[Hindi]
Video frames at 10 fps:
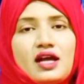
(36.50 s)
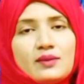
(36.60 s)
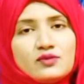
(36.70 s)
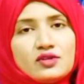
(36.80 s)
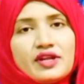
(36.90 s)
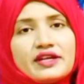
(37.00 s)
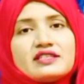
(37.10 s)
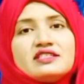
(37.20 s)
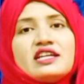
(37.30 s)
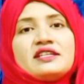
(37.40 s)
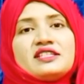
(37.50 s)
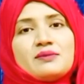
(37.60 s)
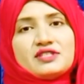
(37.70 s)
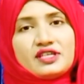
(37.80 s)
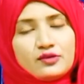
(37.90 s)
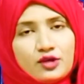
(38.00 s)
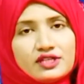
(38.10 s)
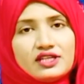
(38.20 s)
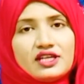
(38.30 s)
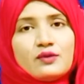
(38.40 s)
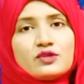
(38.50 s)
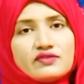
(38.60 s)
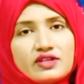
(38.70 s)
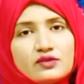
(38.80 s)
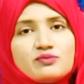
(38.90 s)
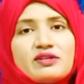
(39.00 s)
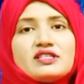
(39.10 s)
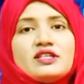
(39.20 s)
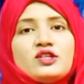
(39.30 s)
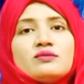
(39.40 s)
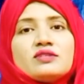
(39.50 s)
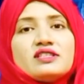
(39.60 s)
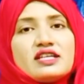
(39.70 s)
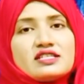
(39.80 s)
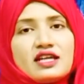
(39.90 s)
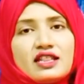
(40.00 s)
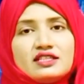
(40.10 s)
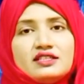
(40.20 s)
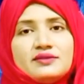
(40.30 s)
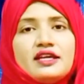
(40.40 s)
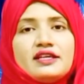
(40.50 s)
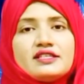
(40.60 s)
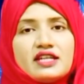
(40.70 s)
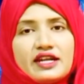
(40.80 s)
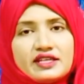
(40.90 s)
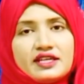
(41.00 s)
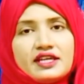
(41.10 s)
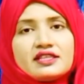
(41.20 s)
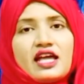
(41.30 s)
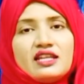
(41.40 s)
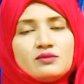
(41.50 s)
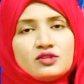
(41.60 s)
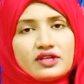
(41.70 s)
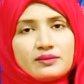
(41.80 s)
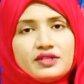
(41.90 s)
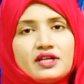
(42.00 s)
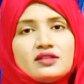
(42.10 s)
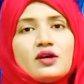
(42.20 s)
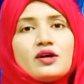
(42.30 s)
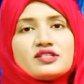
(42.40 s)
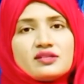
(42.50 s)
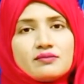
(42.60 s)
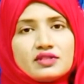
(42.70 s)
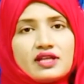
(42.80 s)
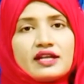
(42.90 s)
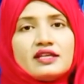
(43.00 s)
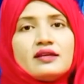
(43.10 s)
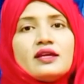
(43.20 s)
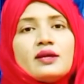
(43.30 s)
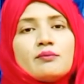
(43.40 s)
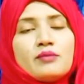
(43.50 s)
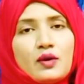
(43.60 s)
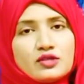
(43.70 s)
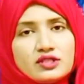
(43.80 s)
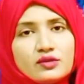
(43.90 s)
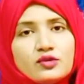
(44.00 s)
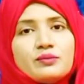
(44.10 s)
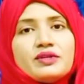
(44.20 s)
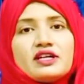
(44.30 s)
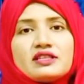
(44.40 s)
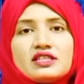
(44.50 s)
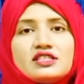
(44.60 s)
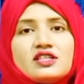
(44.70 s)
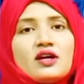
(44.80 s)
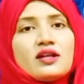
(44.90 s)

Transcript: अब्दुल्ला और खदीजा ने जब इसे गोद लिया उस वक्त उस बच्ची की उम्र दस साल थी इस लड़की की तालीम तरबियत और जिम्मेदारी ने खूबी खदीजा और